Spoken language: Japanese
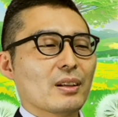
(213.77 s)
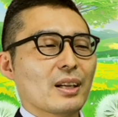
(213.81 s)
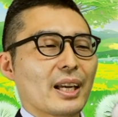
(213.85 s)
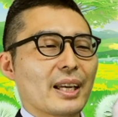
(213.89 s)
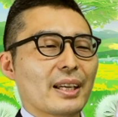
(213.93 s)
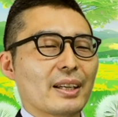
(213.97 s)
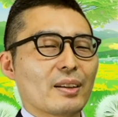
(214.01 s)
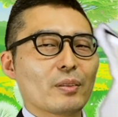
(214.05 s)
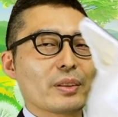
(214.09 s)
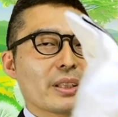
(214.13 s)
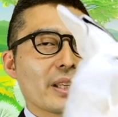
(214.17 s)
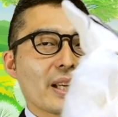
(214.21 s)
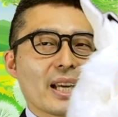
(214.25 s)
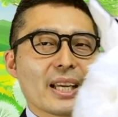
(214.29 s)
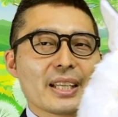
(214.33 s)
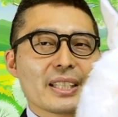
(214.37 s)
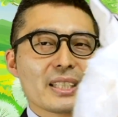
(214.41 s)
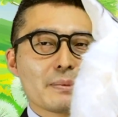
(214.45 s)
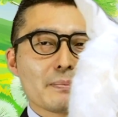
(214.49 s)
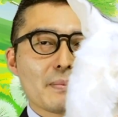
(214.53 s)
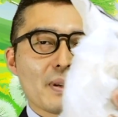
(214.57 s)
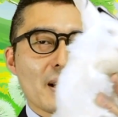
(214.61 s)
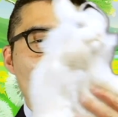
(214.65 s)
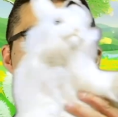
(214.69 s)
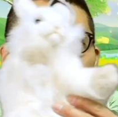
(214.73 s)
はい、お願い
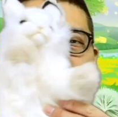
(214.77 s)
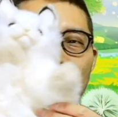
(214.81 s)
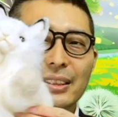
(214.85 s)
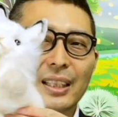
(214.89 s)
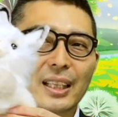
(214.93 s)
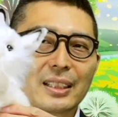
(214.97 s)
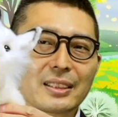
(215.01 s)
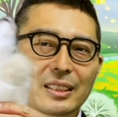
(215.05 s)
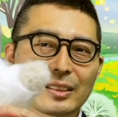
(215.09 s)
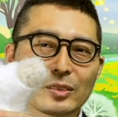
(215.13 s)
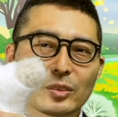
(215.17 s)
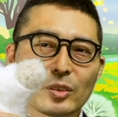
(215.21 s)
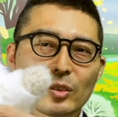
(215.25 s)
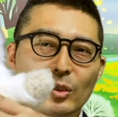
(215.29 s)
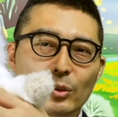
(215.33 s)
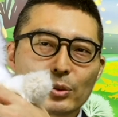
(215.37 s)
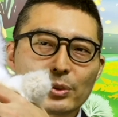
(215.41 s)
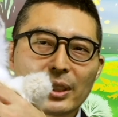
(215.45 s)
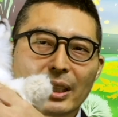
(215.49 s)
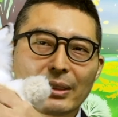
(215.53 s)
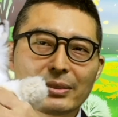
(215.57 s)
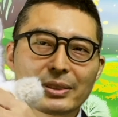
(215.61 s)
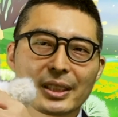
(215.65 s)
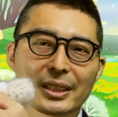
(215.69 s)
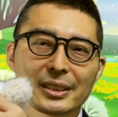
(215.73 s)
します。たっちゃんちょっとふ
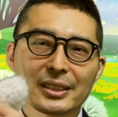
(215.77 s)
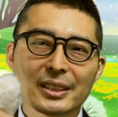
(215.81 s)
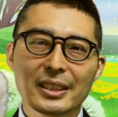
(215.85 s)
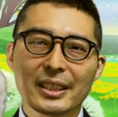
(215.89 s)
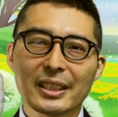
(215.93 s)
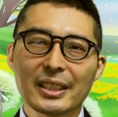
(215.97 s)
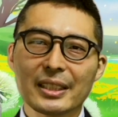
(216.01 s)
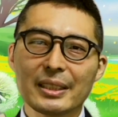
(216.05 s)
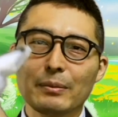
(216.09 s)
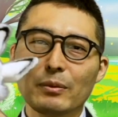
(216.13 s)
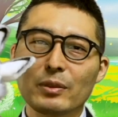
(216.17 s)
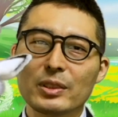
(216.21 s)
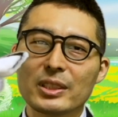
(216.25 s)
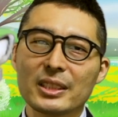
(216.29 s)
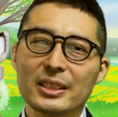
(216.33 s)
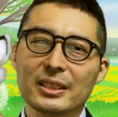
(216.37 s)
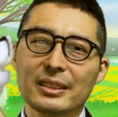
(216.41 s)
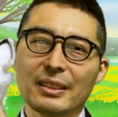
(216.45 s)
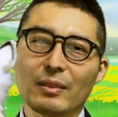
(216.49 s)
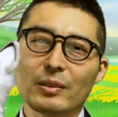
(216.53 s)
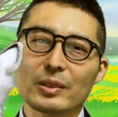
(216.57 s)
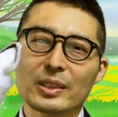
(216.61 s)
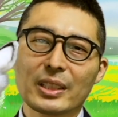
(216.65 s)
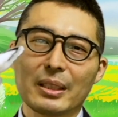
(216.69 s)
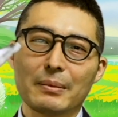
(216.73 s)
かふかしてて気持ちいいん
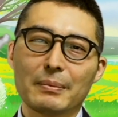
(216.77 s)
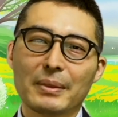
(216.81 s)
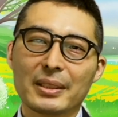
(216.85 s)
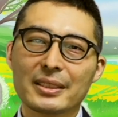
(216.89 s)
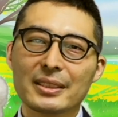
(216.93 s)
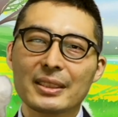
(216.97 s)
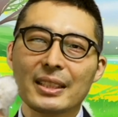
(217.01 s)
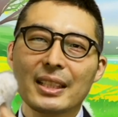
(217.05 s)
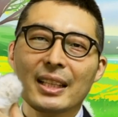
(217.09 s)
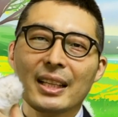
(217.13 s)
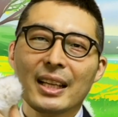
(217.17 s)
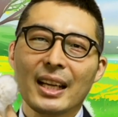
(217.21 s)
でございます。